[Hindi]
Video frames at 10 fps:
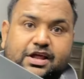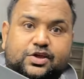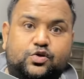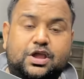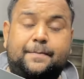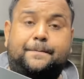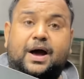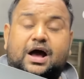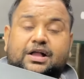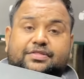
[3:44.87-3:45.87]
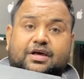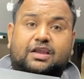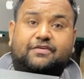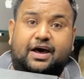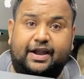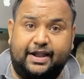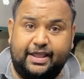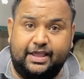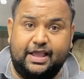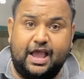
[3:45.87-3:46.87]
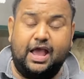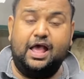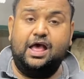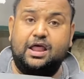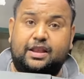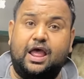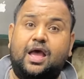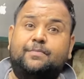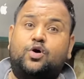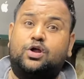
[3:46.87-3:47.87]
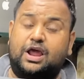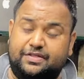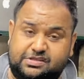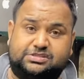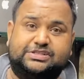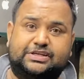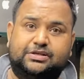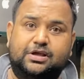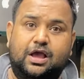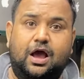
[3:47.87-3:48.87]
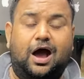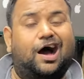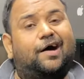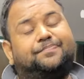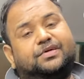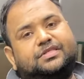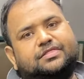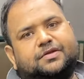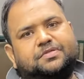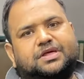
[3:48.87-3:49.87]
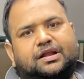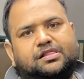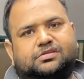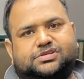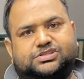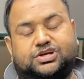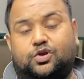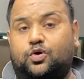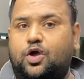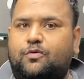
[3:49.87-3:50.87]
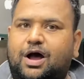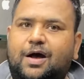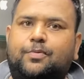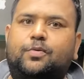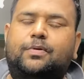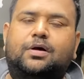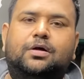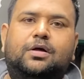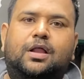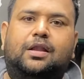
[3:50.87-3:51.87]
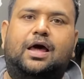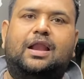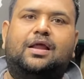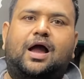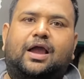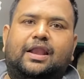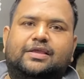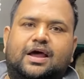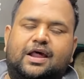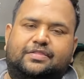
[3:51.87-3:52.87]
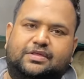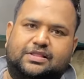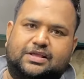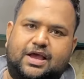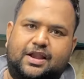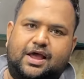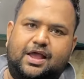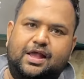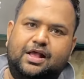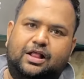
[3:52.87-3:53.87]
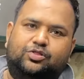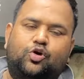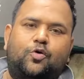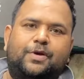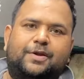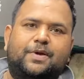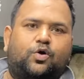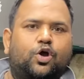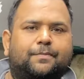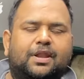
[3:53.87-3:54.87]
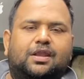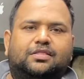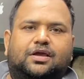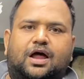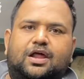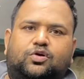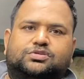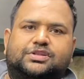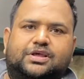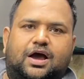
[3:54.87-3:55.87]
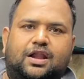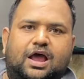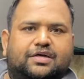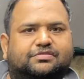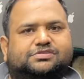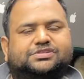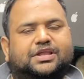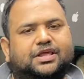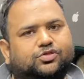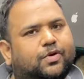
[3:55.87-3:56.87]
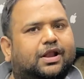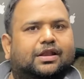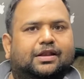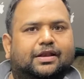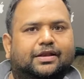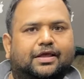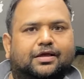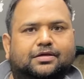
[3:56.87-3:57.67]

लगी हुई है पांच साल वारंटी की है रैम और एस आप सीधे सर्विस सेंटर से चेंज करोगे और वहाँ आपको लाइन लगा के नहीं जाना है सीधा जाना है दो मिनट में कोई बिल नहीं दिखाना कुछ नहीं दिखाना एस देनी है दोबारा ले लेनी है